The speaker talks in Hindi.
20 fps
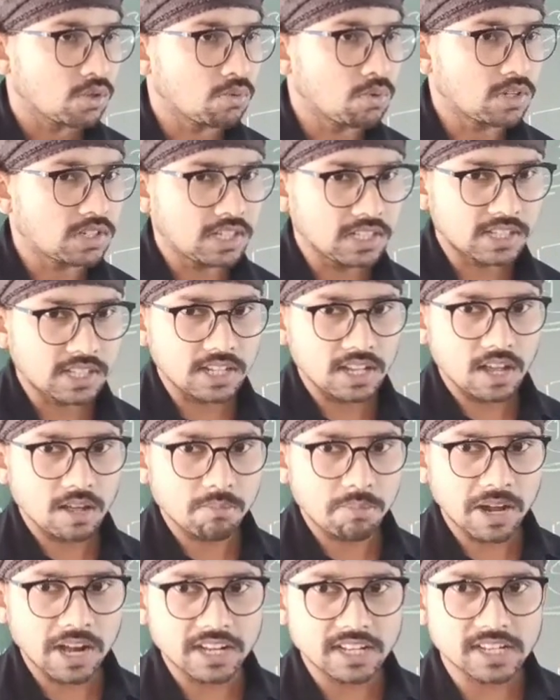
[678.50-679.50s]
तो वो
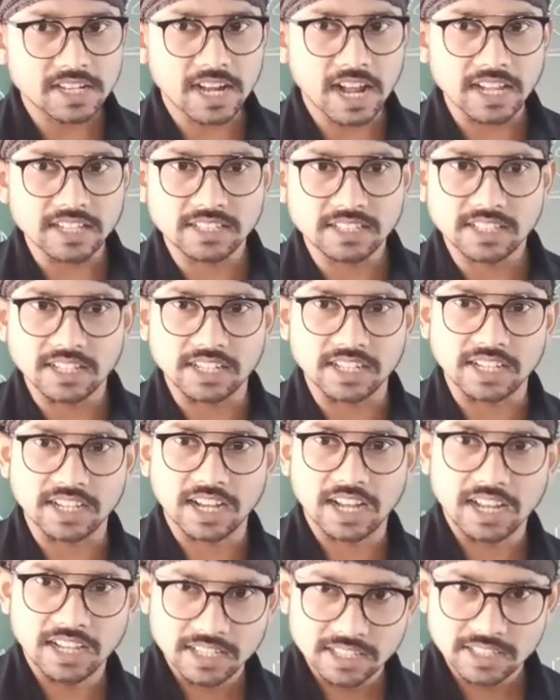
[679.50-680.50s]
कितना बार ट्राई
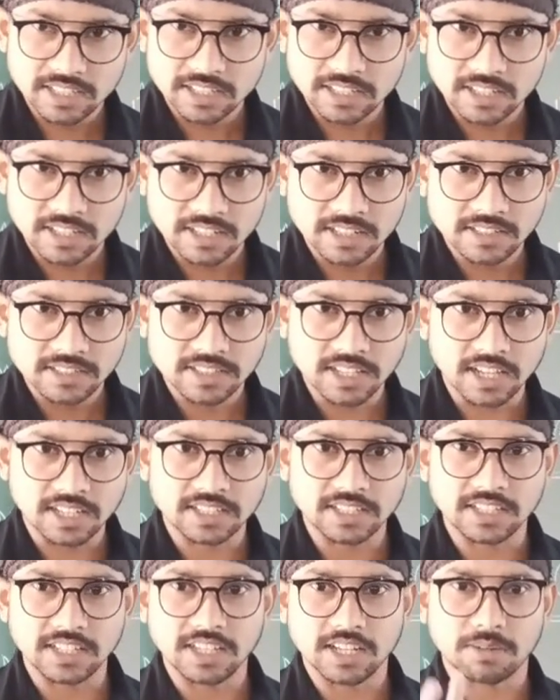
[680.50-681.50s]
करेगा
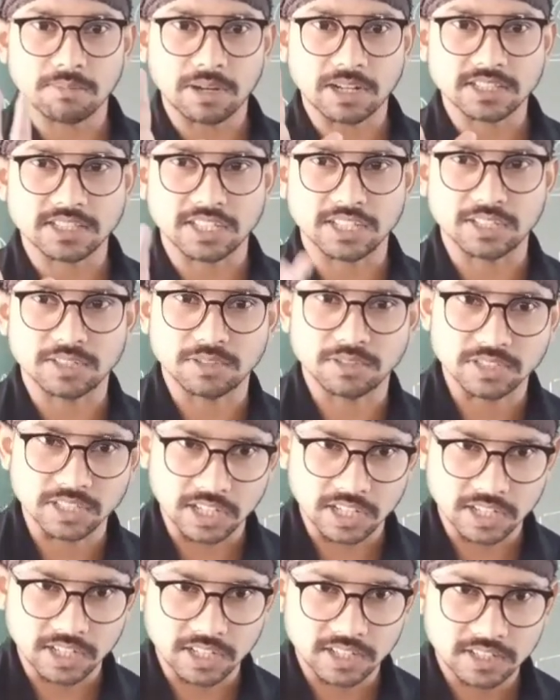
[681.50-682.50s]
ताकि एक बार सही हो
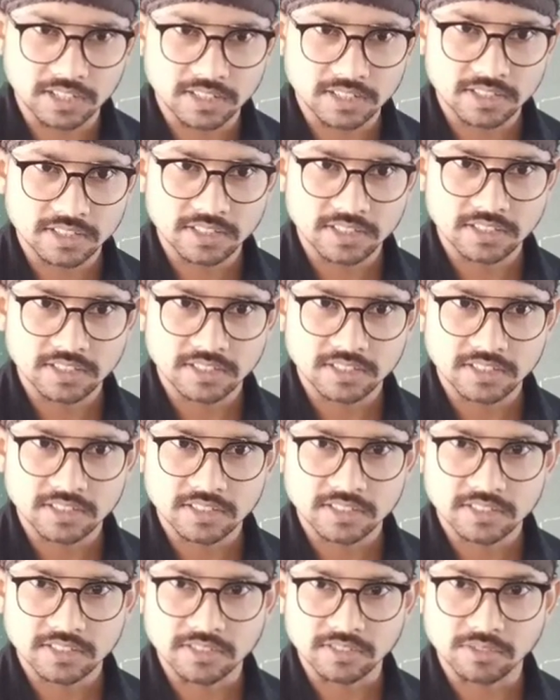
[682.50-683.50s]
जाएगा
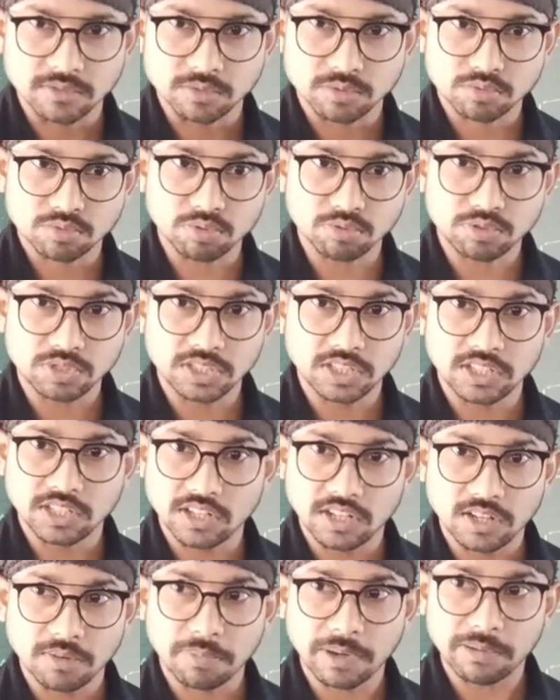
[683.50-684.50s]
सोचिए
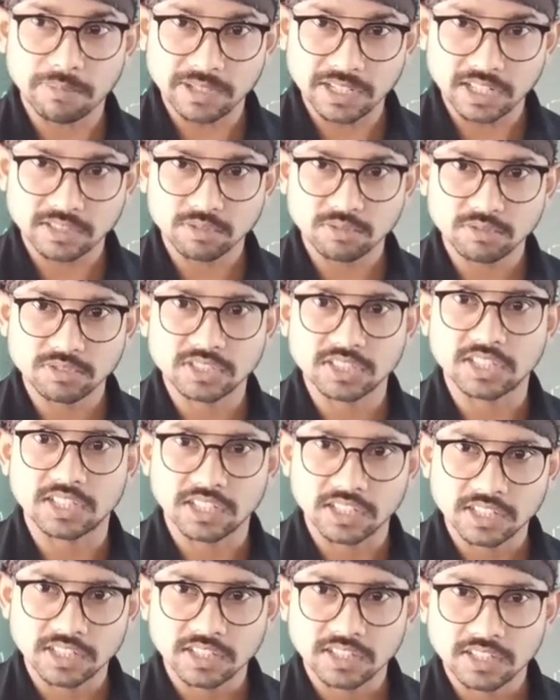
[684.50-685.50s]
ना पहले बढ़िया सोचिए